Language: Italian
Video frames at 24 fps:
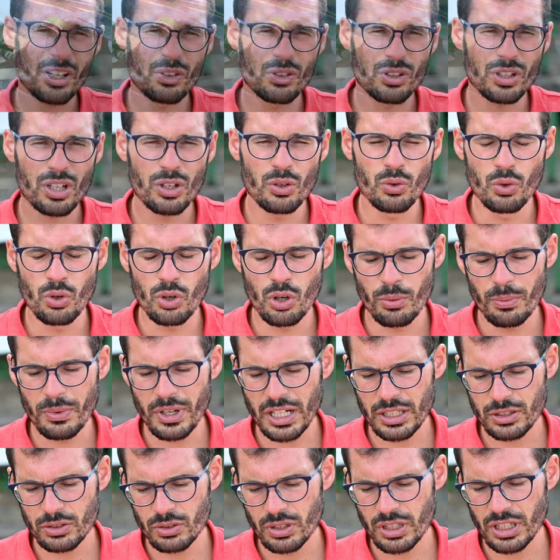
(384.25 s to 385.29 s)
non il lungo
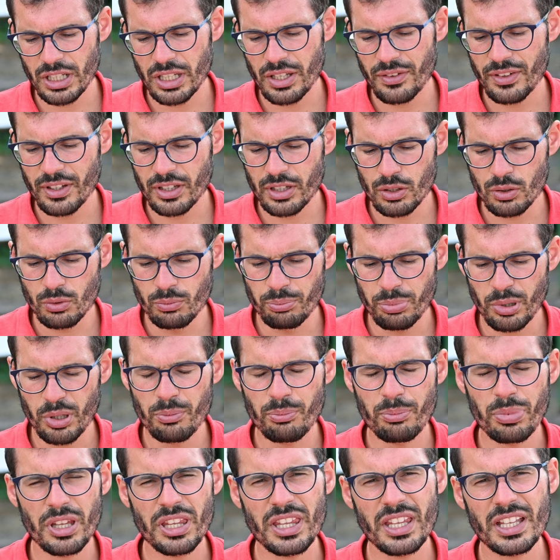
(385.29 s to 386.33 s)
maratone che diventano un po'
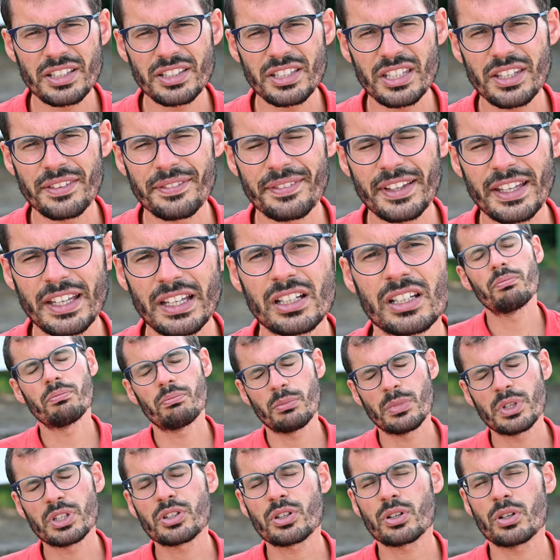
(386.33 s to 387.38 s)
impegnative,
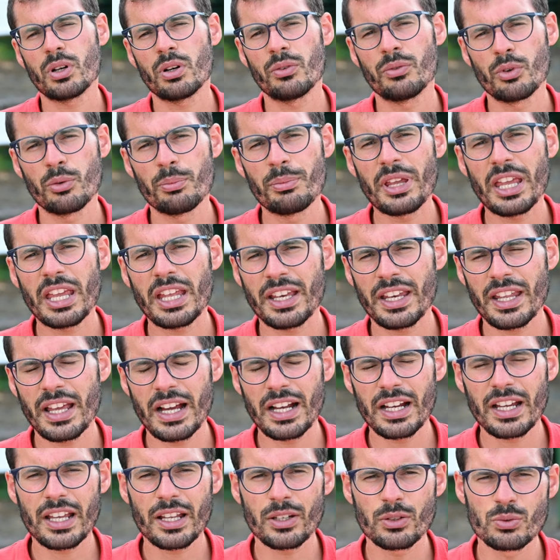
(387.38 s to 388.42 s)
mi trovo bene
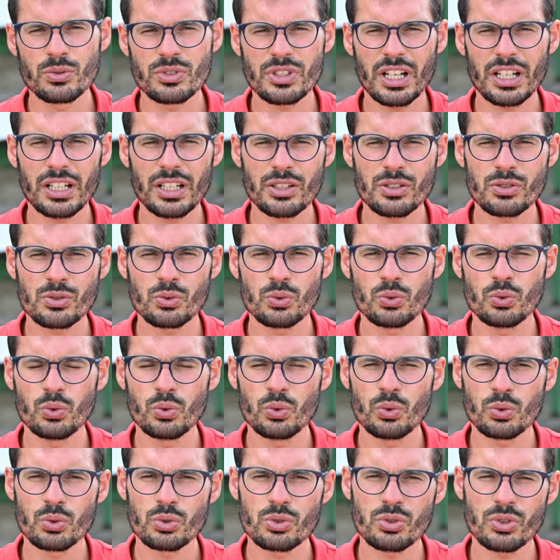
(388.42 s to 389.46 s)
anche ad usarle
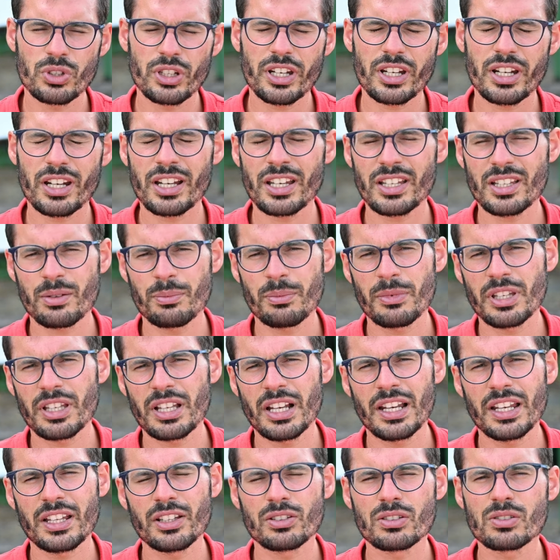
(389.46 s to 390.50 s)
su, sui ritmi
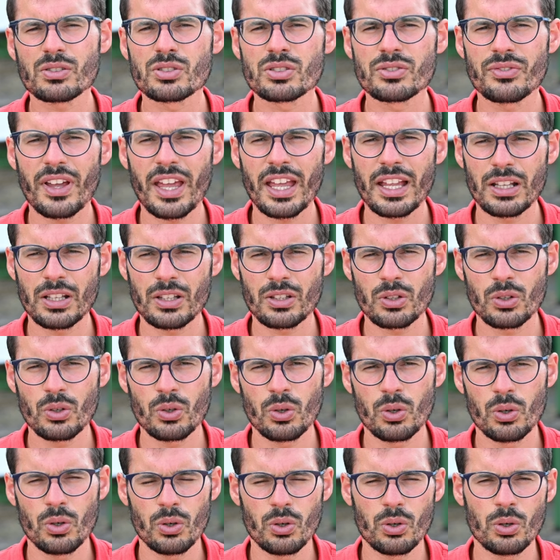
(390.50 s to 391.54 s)
del lento svelto
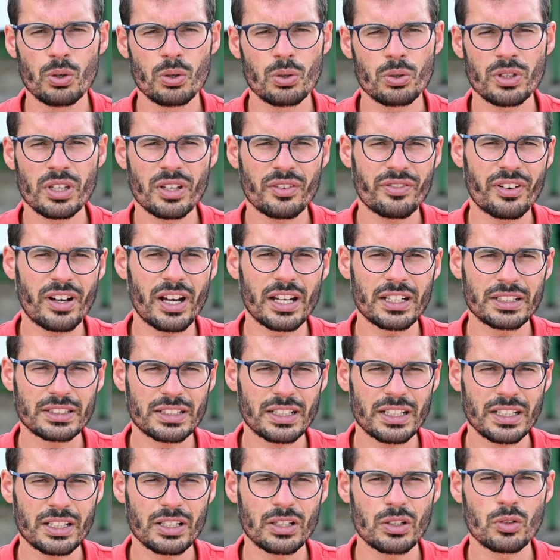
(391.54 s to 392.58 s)
o dei
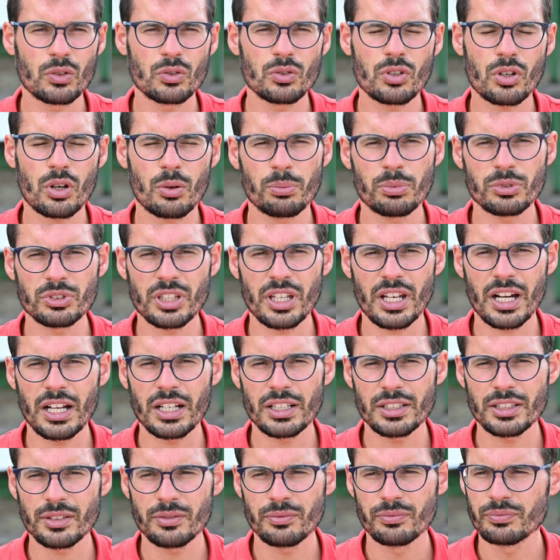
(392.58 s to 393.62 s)
fartlek non troppo tirati.